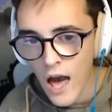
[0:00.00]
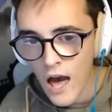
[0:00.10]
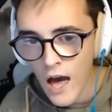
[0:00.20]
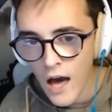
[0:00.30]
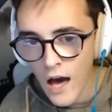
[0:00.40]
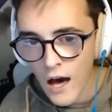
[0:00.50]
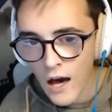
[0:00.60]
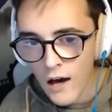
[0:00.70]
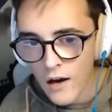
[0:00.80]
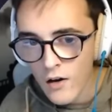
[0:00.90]

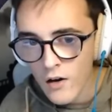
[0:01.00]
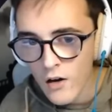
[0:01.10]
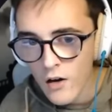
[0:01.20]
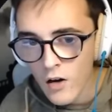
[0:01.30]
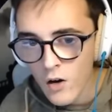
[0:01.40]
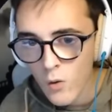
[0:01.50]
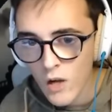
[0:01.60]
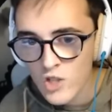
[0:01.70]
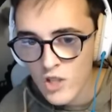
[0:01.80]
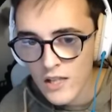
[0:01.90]
Ah! Qua
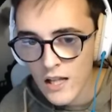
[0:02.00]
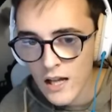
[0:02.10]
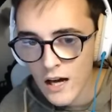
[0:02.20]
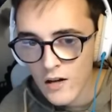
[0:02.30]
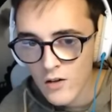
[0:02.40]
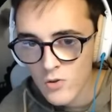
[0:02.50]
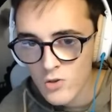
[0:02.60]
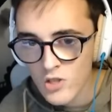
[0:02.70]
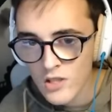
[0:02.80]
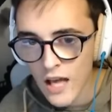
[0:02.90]
c'è della
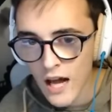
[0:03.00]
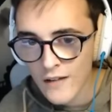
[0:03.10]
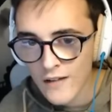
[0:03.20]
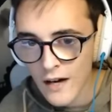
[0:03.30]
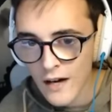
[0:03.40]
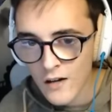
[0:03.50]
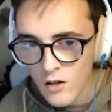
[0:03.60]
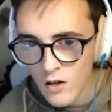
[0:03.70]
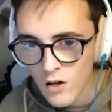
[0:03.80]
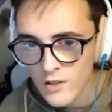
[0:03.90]
ossidiana.
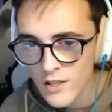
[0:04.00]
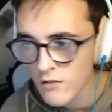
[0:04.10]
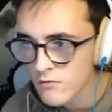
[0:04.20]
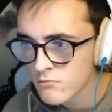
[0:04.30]
Cosa?